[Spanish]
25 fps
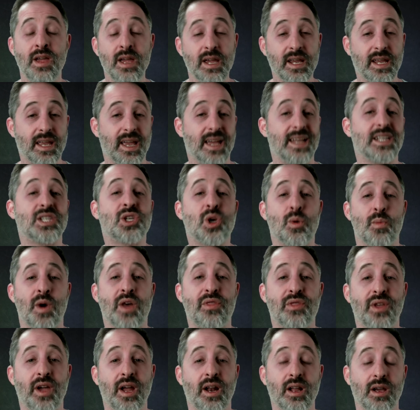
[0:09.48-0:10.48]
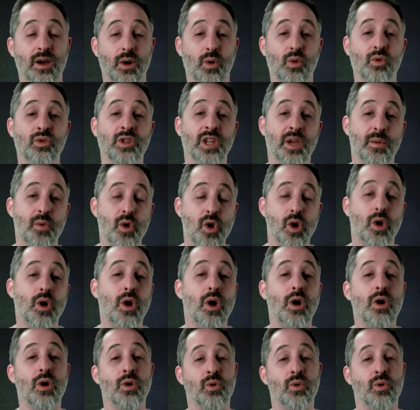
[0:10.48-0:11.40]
que es cómo hacer un dibujo,